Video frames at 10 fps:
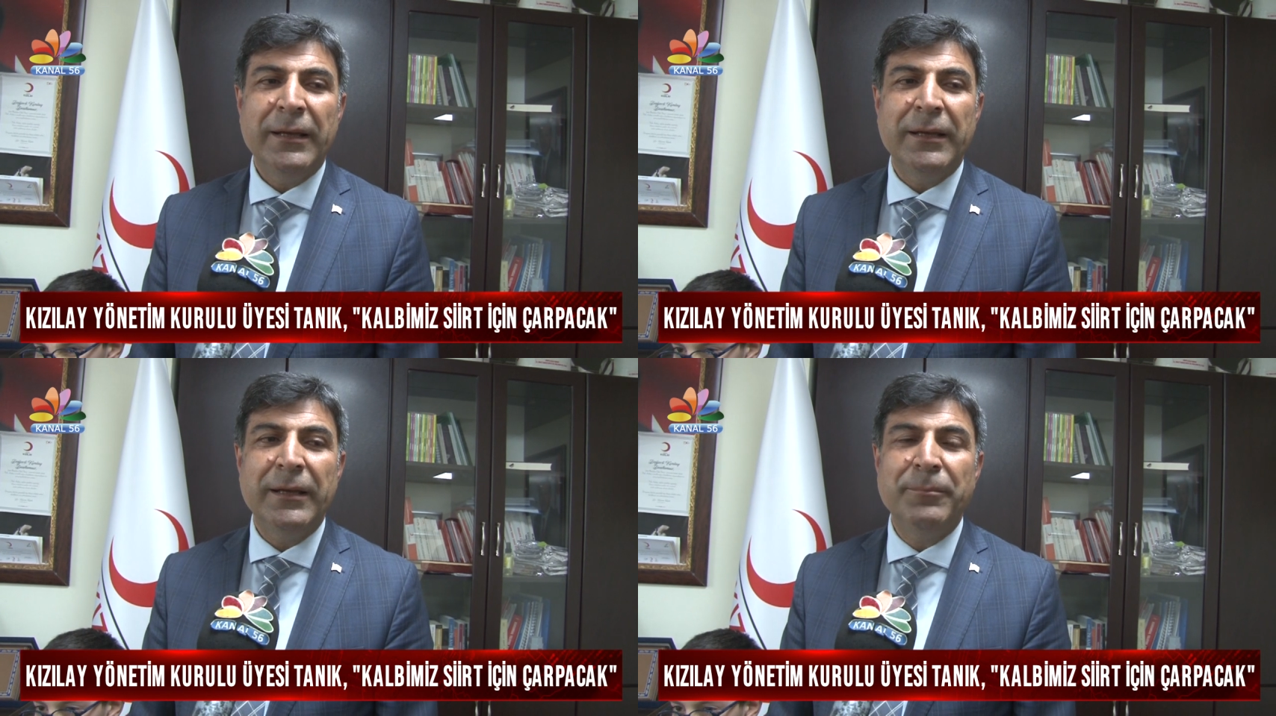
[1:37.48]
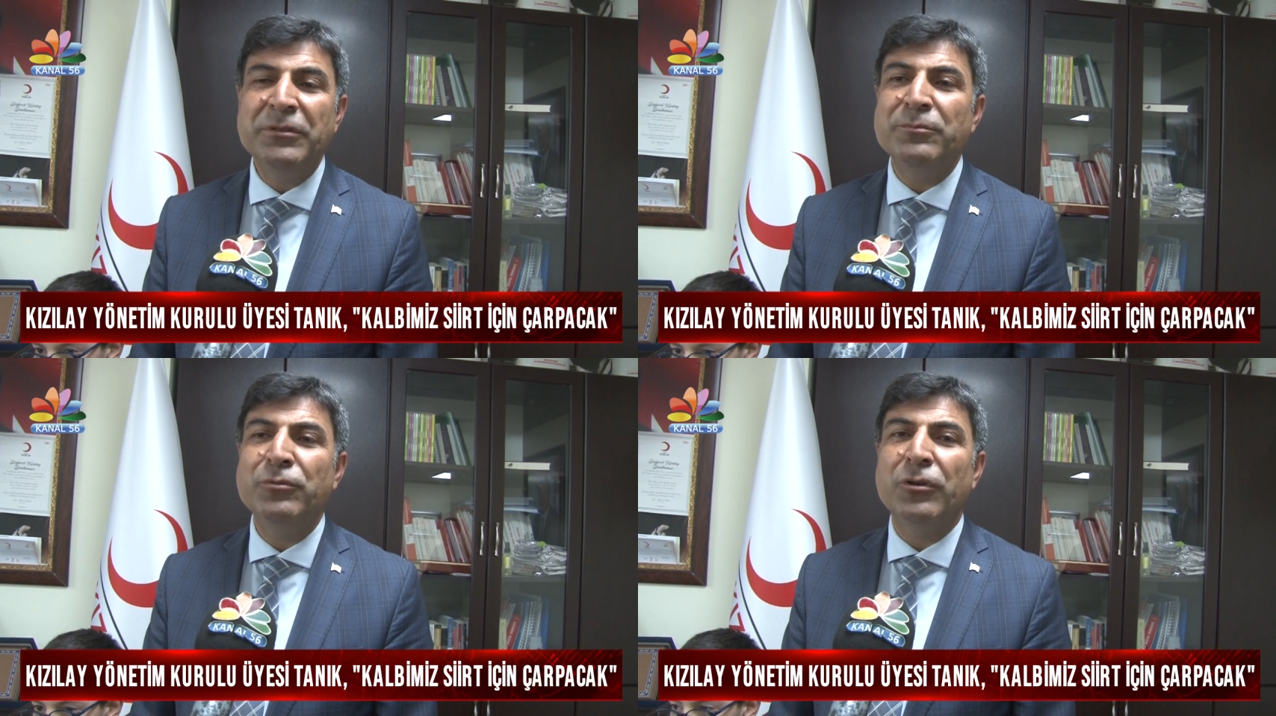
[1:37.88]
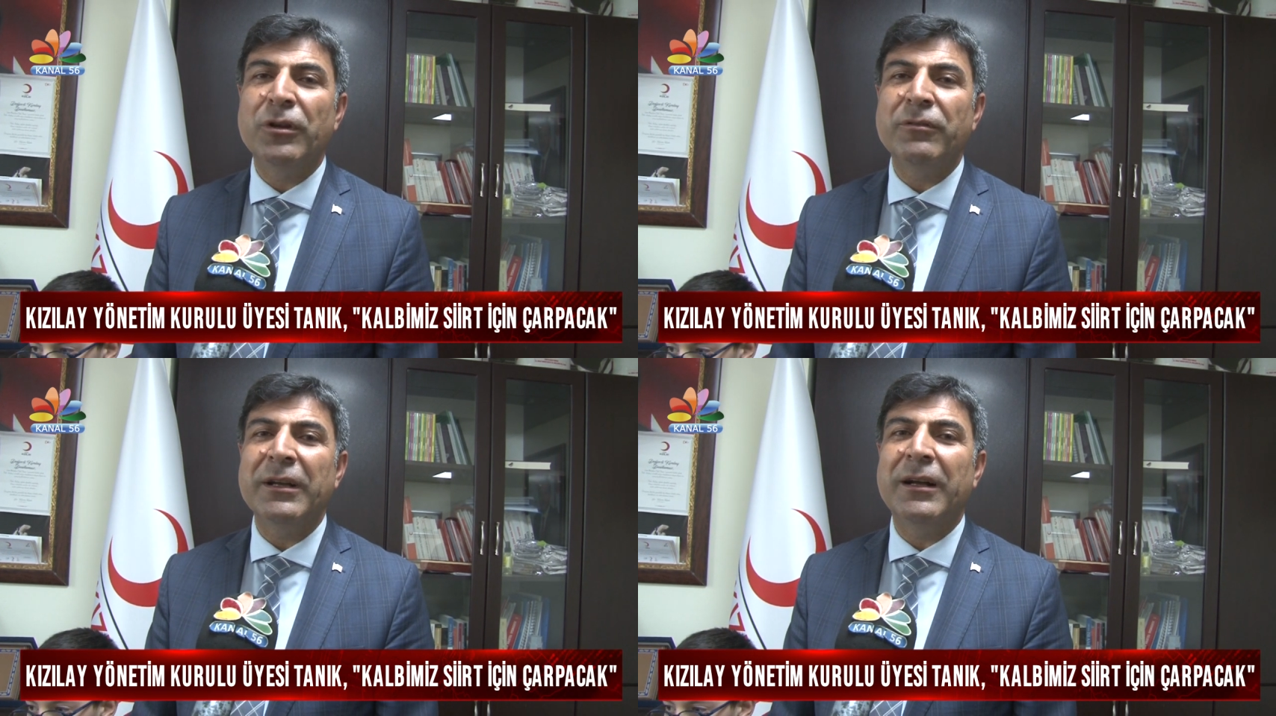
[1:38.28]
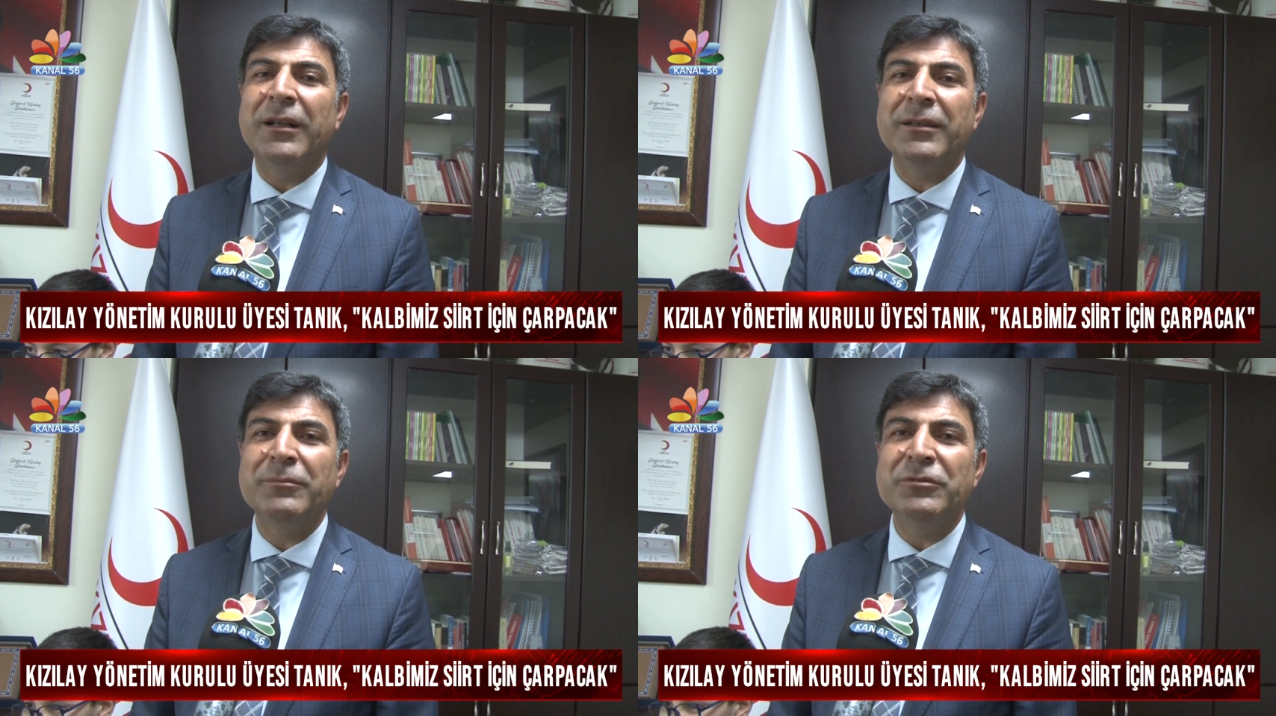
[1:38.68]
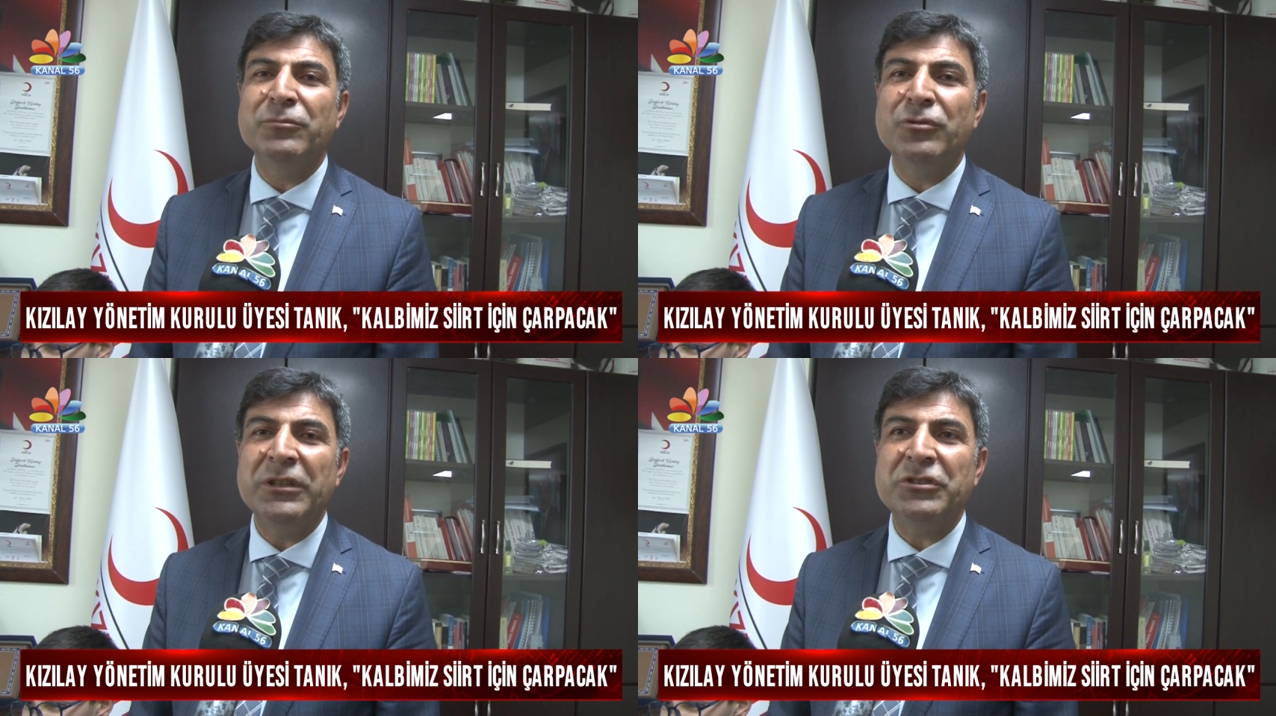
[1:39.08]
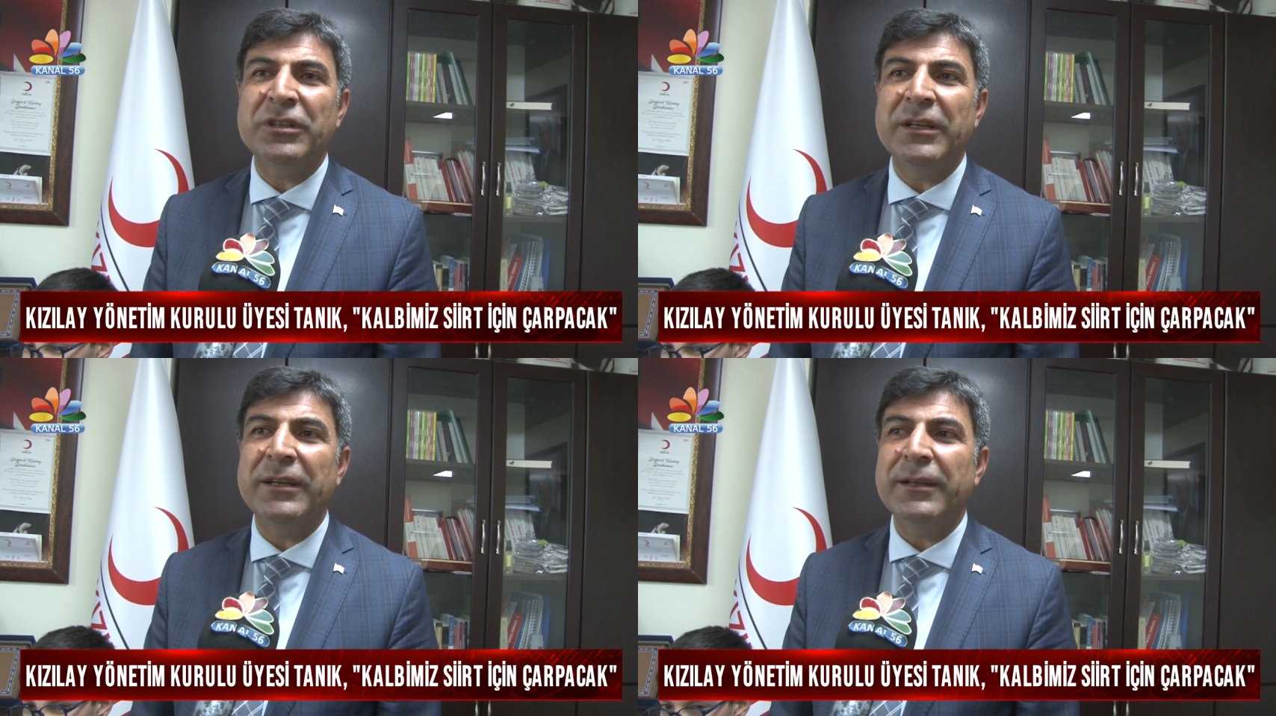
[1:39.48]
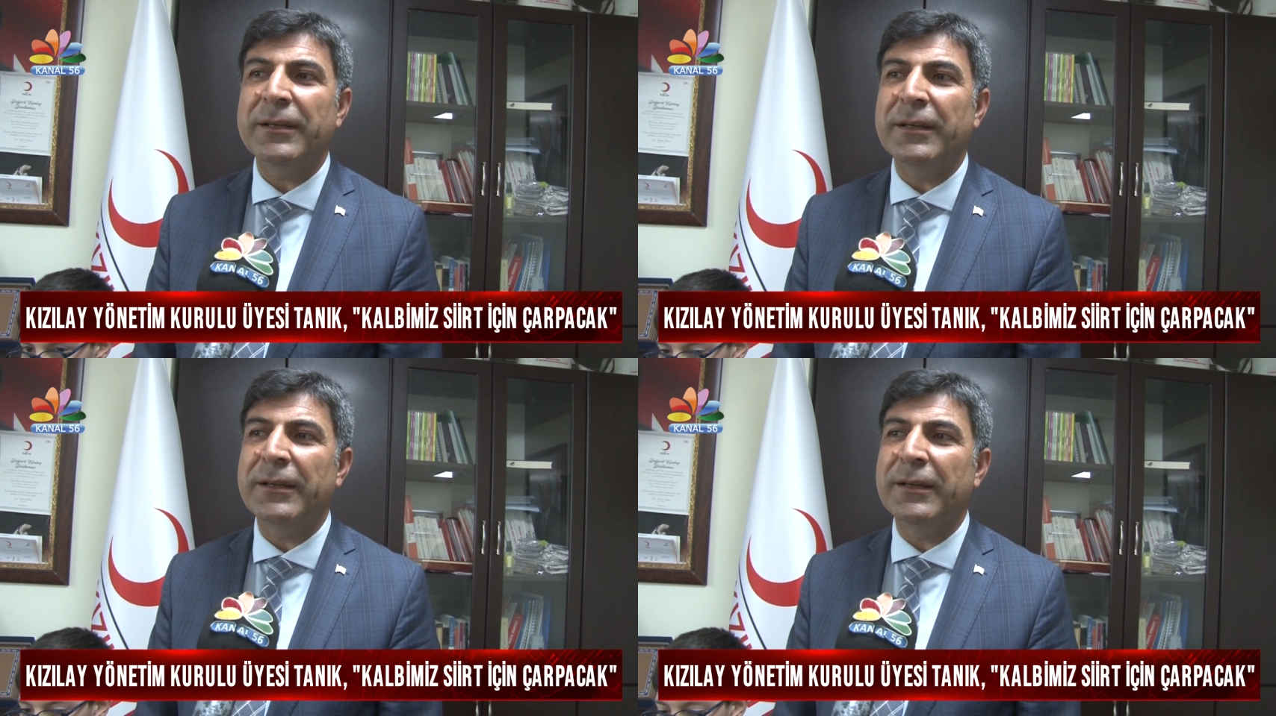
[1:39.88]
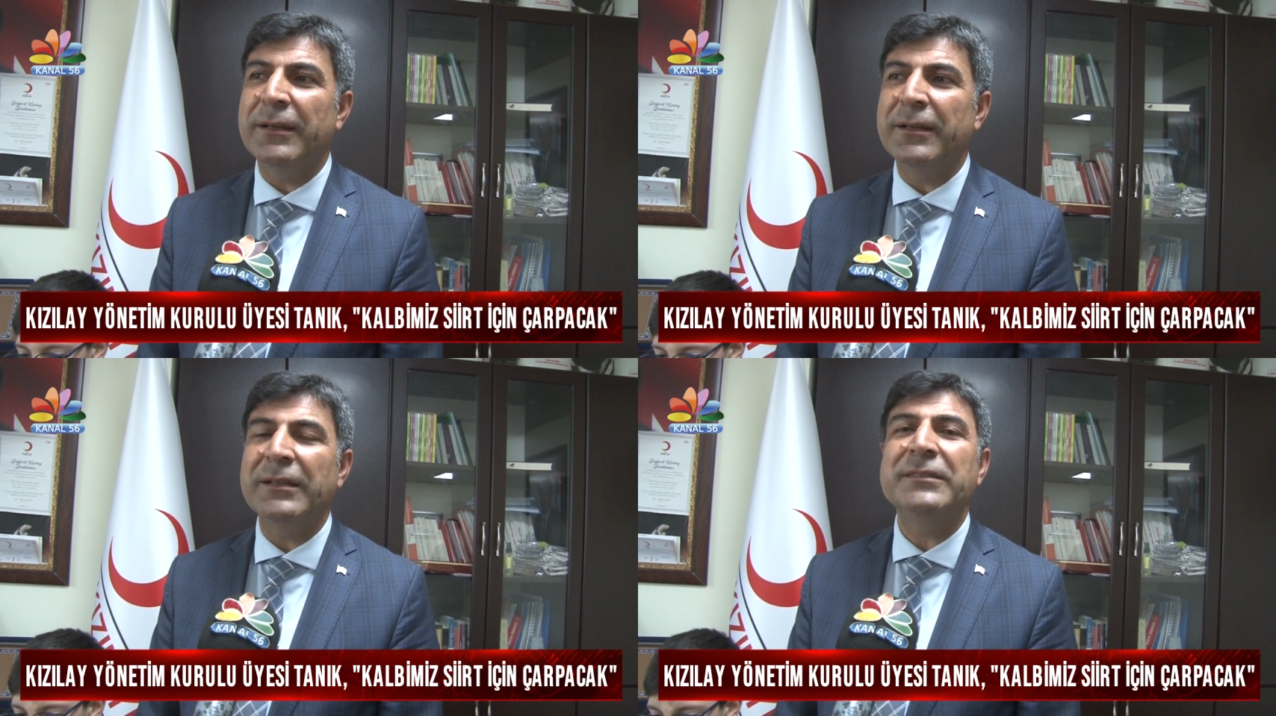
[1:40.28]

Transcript: E, biz bu görevde kaldığımız müddetçe e,